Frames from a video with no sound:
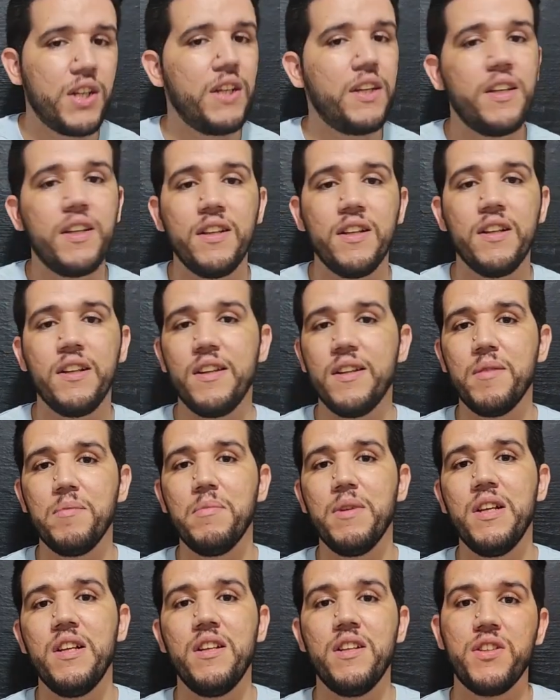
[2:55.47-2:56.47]
حيد عليا
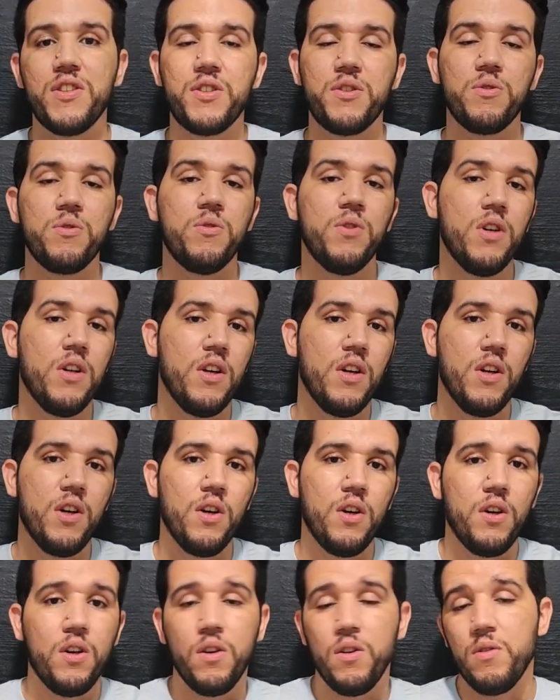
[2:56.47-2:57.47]
من العش
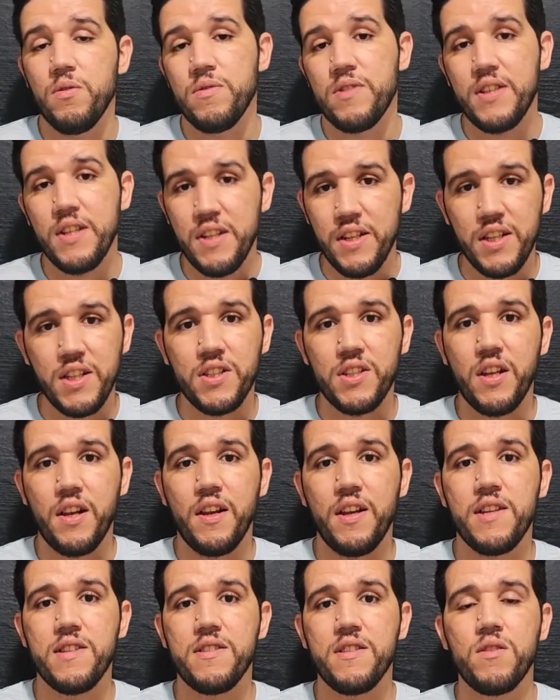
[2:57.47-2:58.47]
وسير عيش
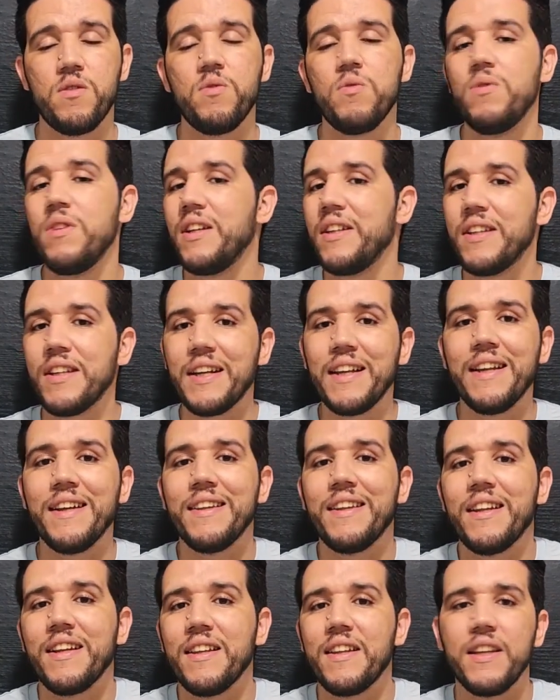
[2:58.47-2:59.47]
راسك ولا ديك
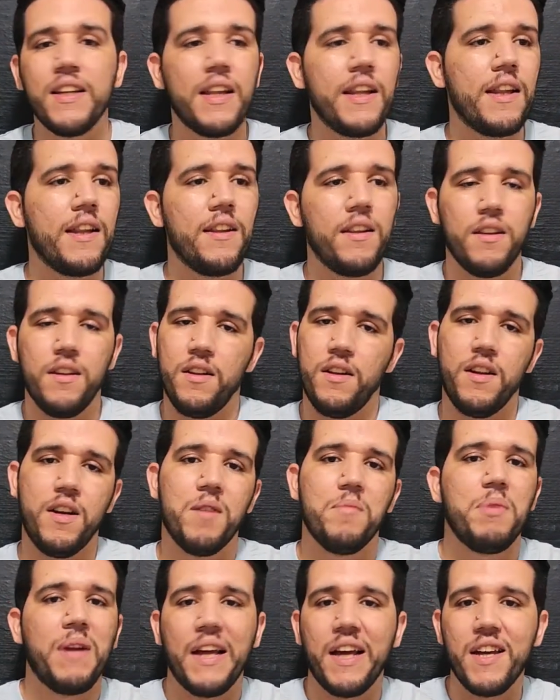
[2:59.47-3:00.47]
الهضره ديال راه
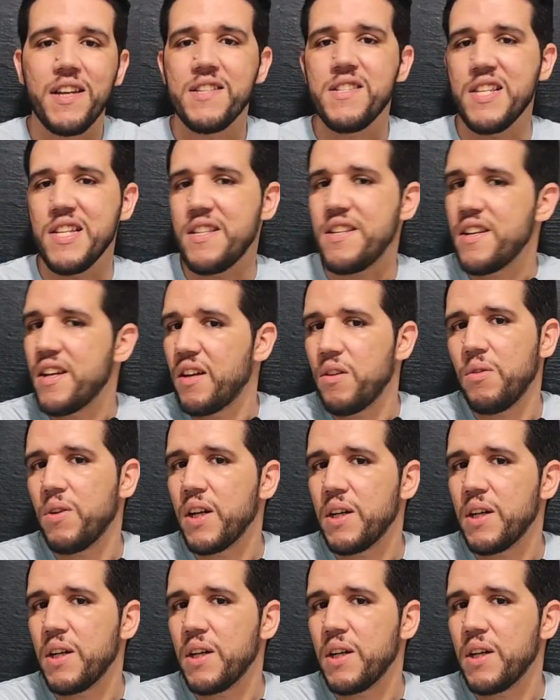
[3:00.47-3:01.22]
بالغريزه ديالو